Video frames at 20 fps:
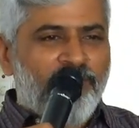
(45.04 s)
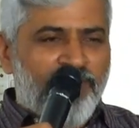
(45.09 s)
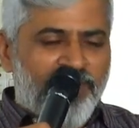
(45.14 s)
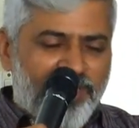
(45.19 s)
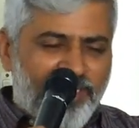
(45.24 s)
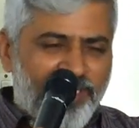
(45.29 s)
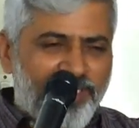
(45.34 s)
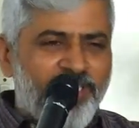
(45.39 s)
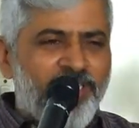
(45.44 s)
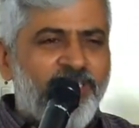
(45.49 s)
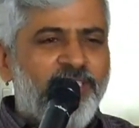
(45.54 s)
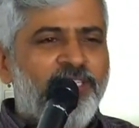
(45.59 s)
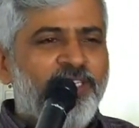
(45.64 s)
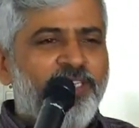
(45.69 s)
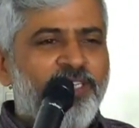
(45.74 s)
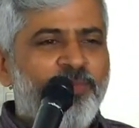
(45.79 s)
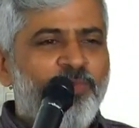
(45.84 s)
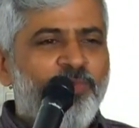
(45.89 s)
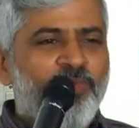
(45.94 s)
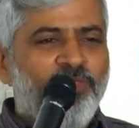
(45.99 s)
பதட்டத்தை
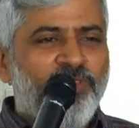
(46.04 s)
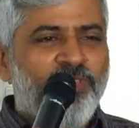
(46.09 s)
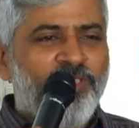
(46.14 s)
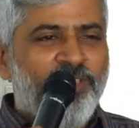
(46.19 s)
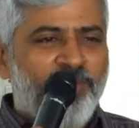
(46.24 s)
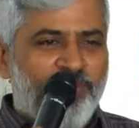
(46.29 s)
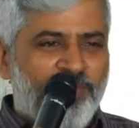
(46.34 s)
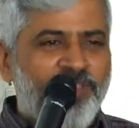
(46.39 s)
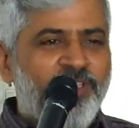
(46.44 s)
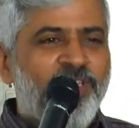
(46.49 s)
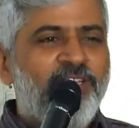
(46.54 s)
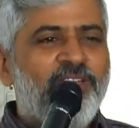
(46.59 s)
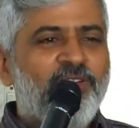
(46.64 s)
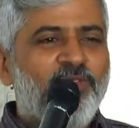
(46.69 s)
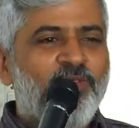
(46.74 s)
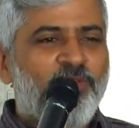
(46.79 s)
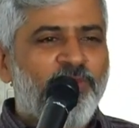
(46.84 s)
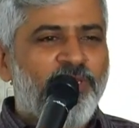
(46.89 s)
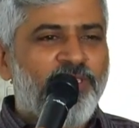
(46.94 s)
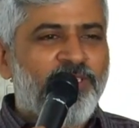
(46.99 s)
ஏற்றுக்கிட்டால் போகுது இப்படி தான்
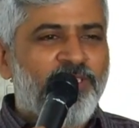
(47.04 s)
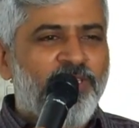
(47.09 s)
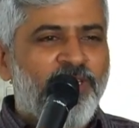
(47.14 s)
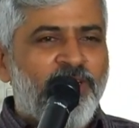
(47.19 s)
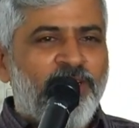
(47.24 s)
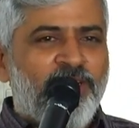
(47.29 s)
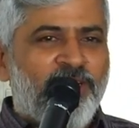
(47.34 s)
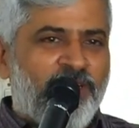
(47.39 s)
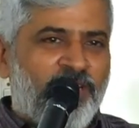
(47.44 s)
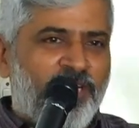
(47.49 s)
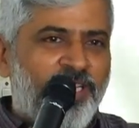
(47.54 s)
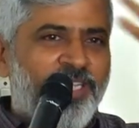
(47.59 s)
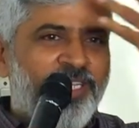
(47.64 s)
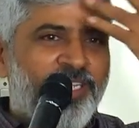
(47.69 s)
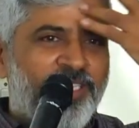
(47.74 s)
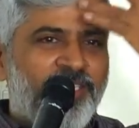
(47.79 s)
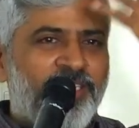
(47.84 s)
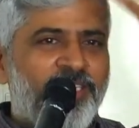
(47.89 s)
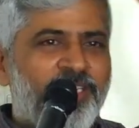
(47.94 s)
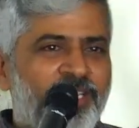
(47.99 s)
இருக்கும் அப்படின்னு நாய்
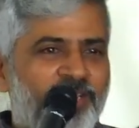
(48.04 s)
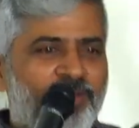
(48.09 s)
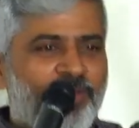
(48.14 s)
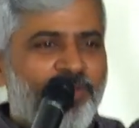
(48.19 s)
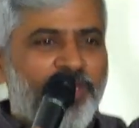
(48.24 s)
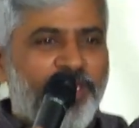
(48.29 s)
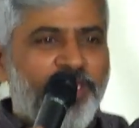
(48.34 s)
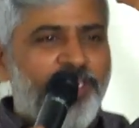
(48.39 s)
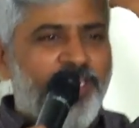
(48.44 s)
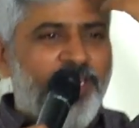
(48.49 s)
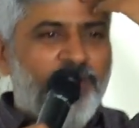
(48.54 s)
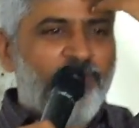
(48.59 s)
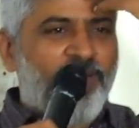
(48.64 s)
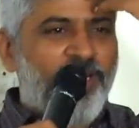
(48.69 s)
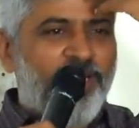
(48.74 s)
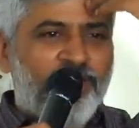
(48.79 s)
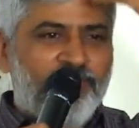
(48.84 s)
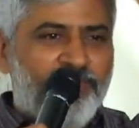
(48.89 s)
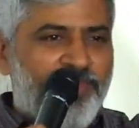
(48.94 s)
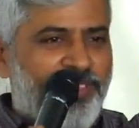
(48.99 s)
கற்றுக்கிட்டே இருக்கும் நைட்
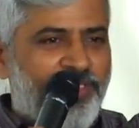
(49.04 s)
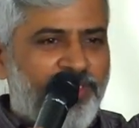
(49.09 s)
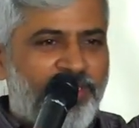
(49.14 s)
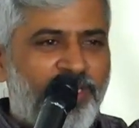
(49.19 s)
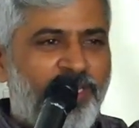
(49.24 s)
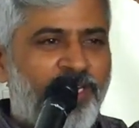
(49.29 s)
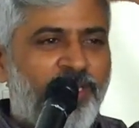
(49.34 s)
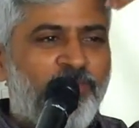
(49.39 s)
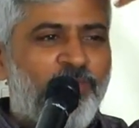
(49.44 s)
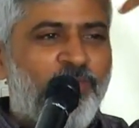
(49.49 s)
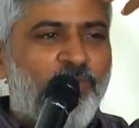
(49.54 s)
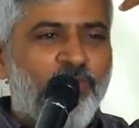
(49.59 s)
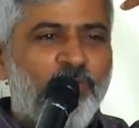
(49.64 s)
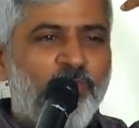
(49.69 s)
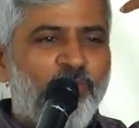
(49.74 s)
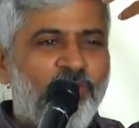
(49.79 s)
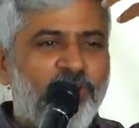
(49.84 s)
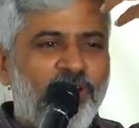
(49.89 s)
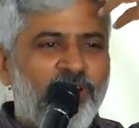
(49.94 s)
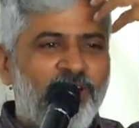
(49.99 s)
டைமில் சில டைம்
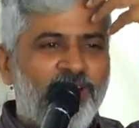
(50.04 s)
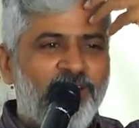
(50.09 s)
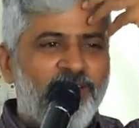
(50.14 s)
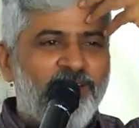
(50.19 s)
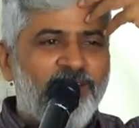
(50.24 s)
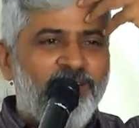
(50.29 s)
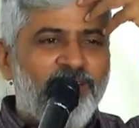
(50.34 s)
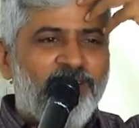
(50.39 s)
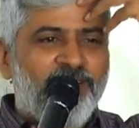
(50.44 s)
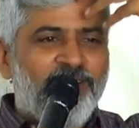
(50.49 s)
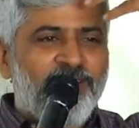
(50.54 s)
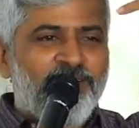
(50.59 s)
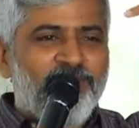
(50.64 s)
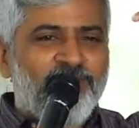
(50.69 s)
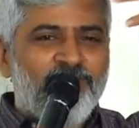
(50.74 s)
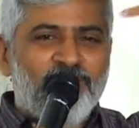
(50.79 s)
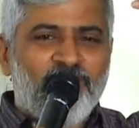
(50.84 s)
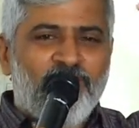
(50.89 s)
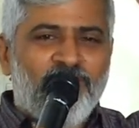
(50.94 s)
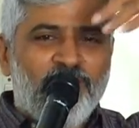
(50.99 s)
தூங்கும் போதெல்லாம்
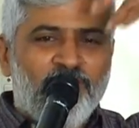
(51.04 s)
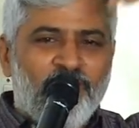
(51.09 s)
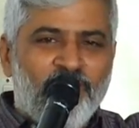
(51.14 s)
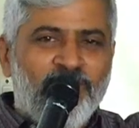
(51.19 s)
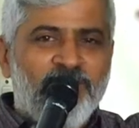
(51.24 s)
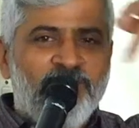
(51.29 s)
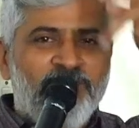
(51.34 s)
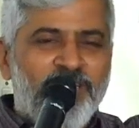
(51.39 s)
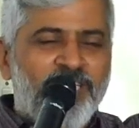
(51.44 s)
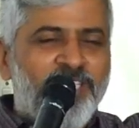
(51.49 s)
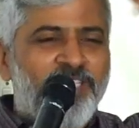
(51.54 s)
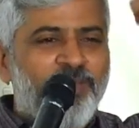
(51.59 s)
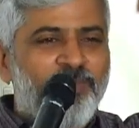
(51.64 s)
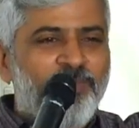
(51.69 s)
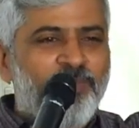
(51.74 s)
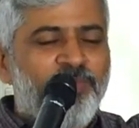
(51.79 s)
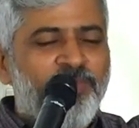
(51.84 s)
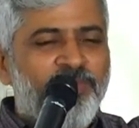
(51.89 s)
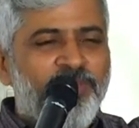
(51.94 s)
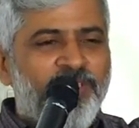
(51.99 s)
ஸோ அதோட நீங்கள்
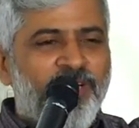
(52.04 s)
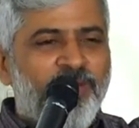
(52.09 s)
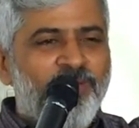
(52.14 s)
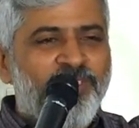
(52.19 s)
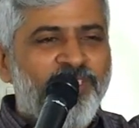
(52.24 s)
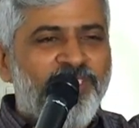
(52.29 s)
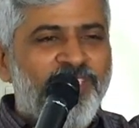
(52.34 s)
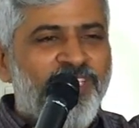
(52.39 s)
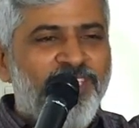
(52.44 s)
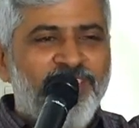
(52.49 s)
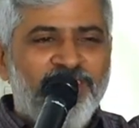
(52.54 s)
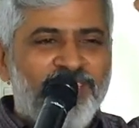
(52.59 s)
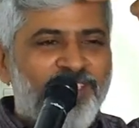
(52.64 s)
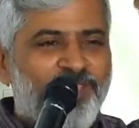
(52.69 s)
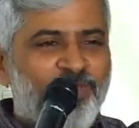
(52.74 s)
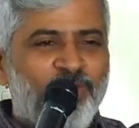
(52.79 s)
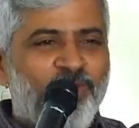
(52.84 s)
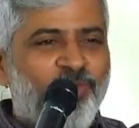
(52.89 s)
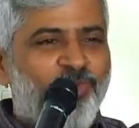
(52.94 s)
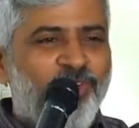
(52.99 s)
எதிர்ப்பு காமிச்சிட்டே இருந்தீங்கன்னா
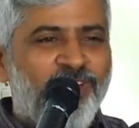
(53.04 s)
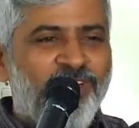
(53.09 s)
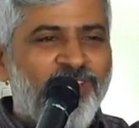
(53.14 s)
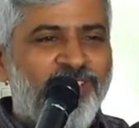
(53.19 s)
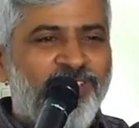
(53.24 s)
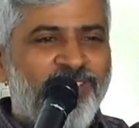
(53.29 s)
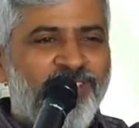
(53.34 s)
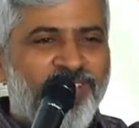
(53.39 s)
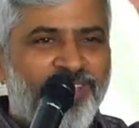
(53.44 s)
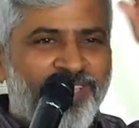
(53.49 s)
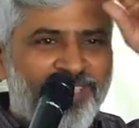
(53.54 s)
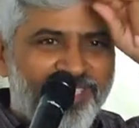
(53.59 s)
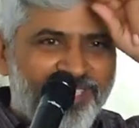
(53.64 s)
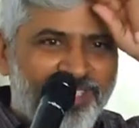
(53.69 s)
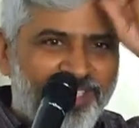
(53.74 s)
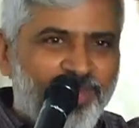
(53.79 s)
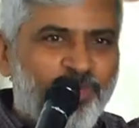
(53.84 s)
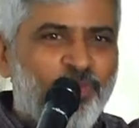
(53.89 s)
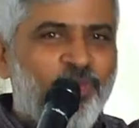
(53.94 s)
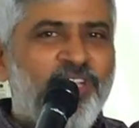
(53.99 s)
தூங்க முடியாது நாய்
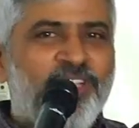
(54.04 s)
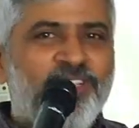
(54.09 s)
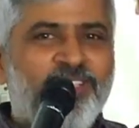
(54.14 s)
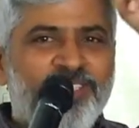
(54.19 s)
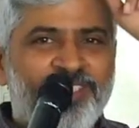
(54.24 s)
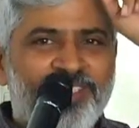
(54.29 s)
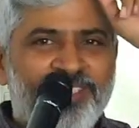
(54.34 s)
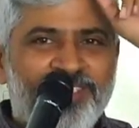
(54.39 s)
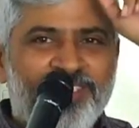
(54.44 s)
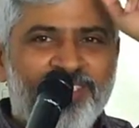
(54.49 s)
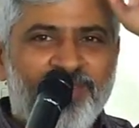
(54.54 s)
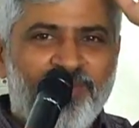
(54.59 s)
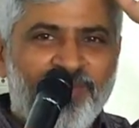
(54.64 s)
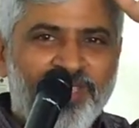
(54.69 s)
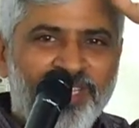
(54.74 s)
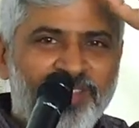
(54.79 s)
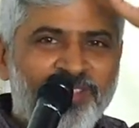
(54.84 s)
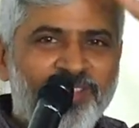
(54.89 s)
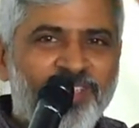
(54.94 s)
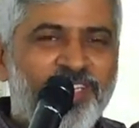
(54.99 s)
கத்தக்கூடாது
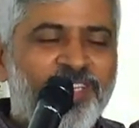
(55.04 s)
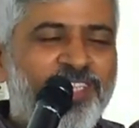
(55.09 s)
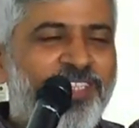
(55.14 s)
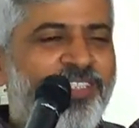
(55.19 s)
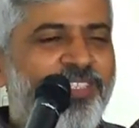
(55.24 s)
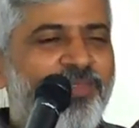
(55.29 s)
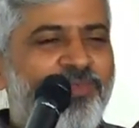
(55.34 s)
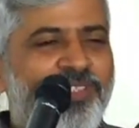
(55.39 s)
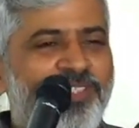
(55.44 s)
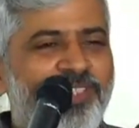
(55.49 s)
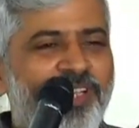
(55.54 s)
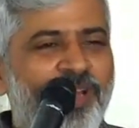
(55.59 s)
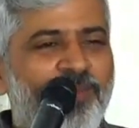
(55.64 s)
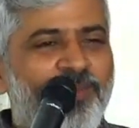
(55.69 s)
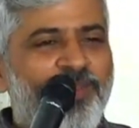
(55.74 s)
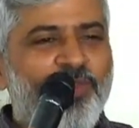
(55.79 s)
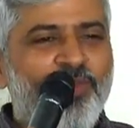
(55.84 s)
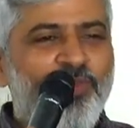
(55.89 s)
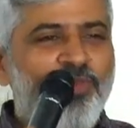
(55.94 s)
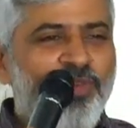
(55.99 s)
எப்படியாவது நான் டிஸ்டர்பன்ஸ்
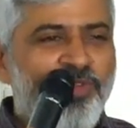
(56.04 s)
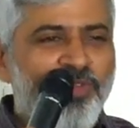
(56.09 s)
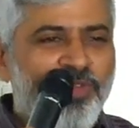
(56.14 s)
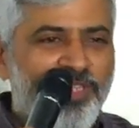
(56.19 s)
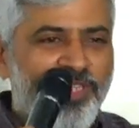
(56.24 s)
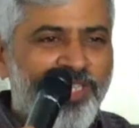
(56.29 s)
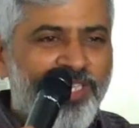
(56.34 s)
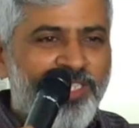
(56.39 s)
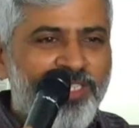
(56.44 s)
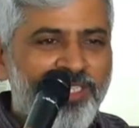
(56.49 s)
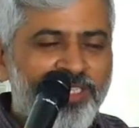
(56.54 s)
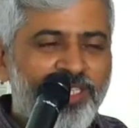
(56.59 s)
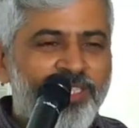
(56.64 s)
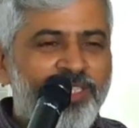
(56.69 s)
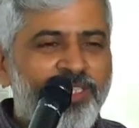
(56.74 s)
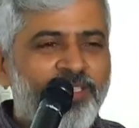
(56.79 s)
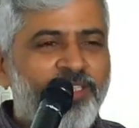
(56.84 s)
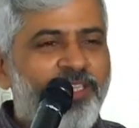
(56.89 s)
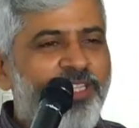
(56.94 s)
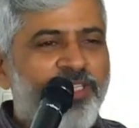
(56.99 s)
இல்லாமல் தூங்கணுன்ட்டு எதிர்த்து
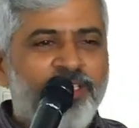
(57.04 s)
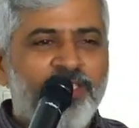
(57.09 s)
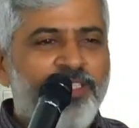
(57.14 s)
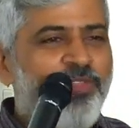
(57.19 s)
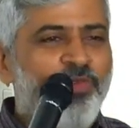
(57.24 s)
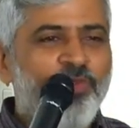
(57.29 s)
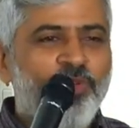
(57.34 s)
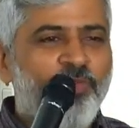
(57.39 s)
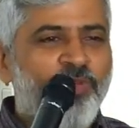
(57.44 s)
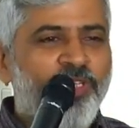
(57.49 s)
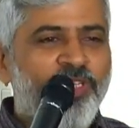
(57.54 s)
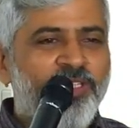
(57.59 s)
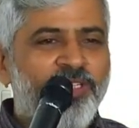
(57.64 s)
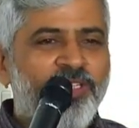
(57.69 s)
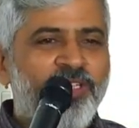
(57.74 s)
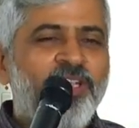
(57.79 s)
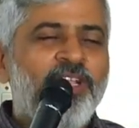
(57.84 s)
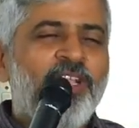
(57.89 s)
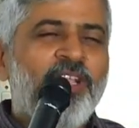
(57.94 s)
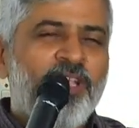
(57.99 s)
எதிர்த்துட்டே இருந்தீங்கன்னா தூங்க முடியாது
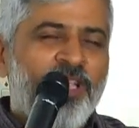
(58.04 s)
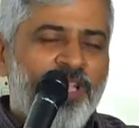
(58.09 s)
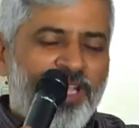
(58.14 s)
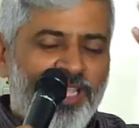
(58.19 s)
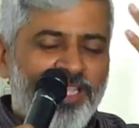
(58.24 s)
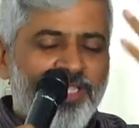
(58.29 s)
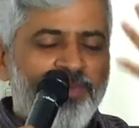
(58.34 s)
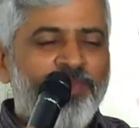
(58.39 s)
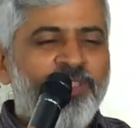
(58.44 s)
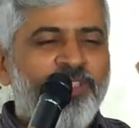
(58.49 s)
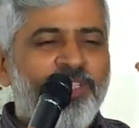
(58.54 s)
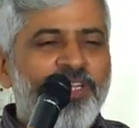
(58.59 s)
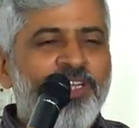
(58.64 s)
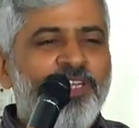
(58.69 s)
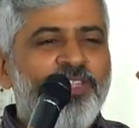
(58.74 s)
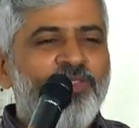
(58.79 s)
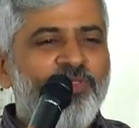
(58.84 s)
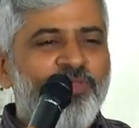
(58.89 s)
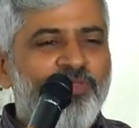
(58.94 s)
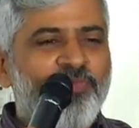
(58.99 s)
அது இப்படி தான்
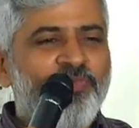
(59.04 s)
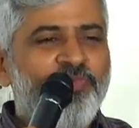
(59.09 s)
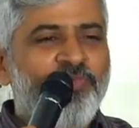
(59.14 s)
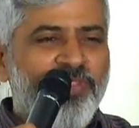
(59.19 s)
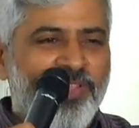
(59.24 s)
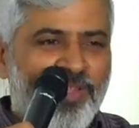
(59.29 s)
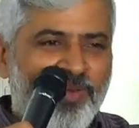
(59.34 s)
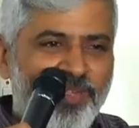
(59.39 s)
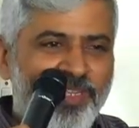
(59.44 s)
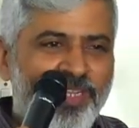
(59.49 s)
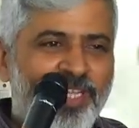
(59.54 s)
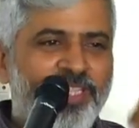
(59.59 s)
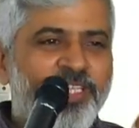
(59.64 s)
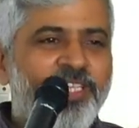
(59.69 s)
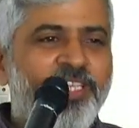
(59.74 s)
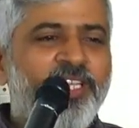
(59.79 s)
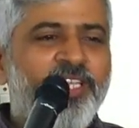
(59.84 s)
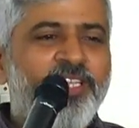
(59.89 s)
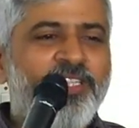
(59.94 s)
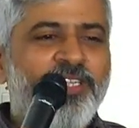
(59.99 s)
கத்தும் அப்படின்னு
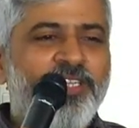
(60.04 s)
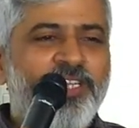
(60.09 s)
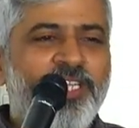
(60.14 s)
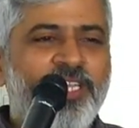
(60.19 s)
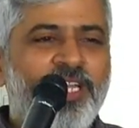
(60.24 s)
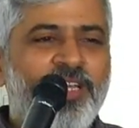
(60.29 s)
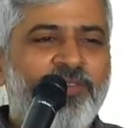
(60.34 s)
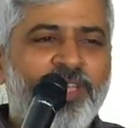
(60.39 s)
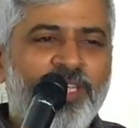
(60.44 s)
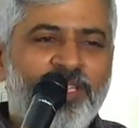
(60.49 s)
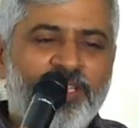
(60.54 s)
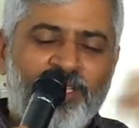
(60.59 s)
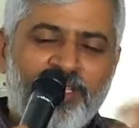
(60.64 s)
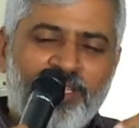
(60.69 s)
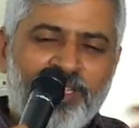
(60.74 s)
அதையே ஏற்றுக்கிட்டிங்கனாவே